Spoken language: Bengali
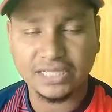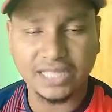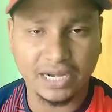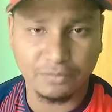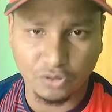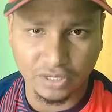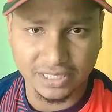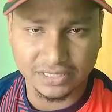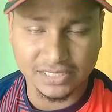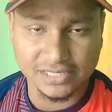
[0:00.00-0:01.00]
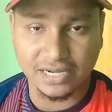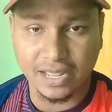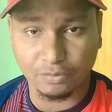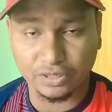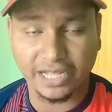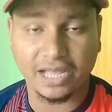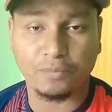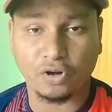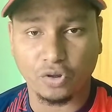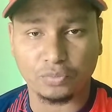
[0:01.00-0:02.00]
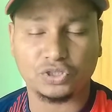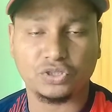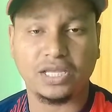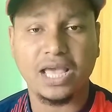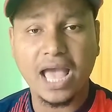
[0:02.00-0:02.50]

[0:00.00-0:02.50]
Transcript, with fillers: তারা ভিডিওটা দেখতেছেন এবং দেখার পরে অবশ্যই